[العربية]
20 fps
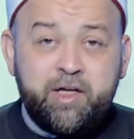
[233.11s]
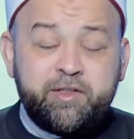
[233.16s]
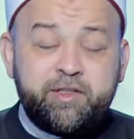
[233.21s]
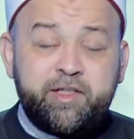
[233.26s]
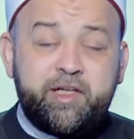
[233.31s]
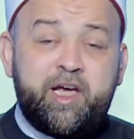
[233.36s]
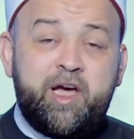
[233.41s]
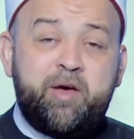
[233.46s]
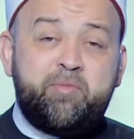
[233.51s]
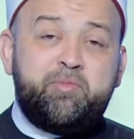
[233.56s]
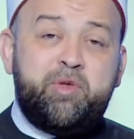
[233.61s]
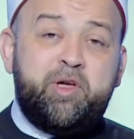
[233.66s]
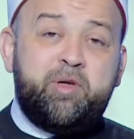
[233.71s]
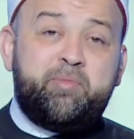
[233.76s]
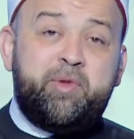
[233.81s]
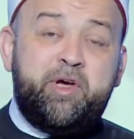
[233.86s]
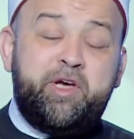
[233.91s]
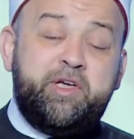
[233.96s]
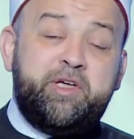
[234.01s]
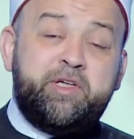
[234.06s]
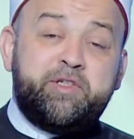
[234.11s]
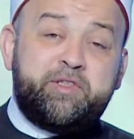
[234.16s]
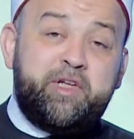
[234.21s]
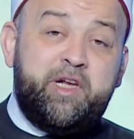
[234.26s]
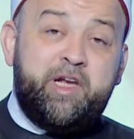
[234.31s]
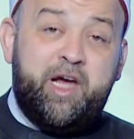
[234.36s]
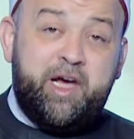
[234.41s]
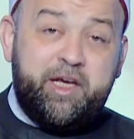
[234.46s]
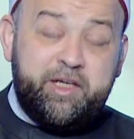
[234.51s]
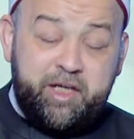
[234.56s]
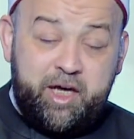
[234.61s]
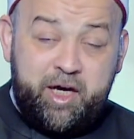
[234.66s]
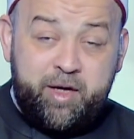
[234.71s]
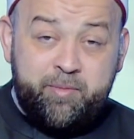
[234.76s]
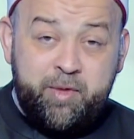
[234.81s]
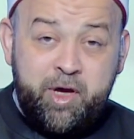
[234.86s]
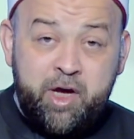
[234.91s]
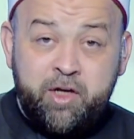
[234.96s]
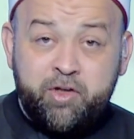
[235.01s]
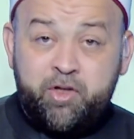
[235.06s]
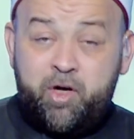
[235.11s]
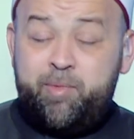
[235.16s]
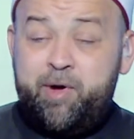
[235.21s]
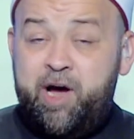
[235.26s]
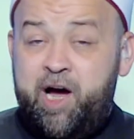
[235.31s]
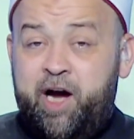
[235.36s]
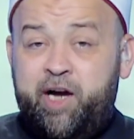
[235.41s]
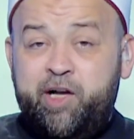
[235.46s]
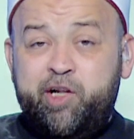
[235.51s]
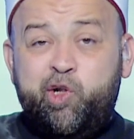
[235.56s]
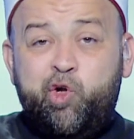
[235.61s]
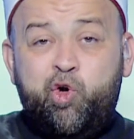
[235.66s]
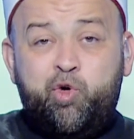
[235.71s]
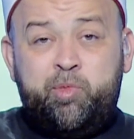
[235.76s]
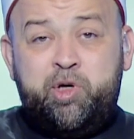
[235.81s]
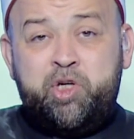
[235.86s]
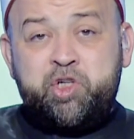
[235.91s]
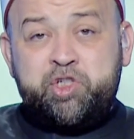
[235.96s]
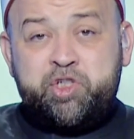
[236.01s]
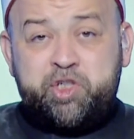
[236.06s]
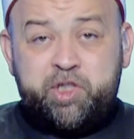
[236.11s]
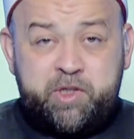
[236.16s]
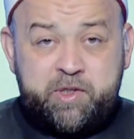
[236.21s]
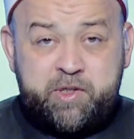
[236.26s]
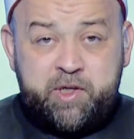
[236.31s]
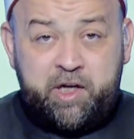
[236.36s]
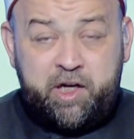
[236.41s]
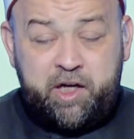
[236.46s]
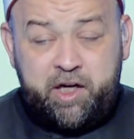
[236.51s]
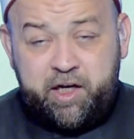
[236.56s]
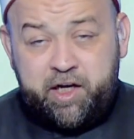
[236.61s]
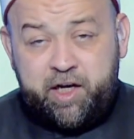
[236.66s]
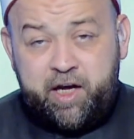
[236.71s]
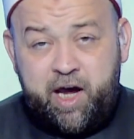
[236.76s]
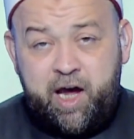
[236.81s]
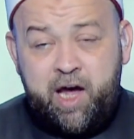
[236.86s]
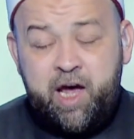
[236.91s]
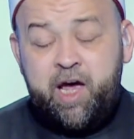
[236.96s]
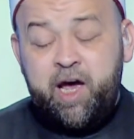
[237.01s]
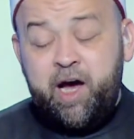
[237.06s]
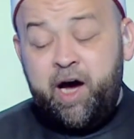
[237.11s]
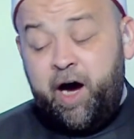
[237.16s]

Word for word: تكمل بقية الأيام طب قاعد ليوم 20 ذي الحجة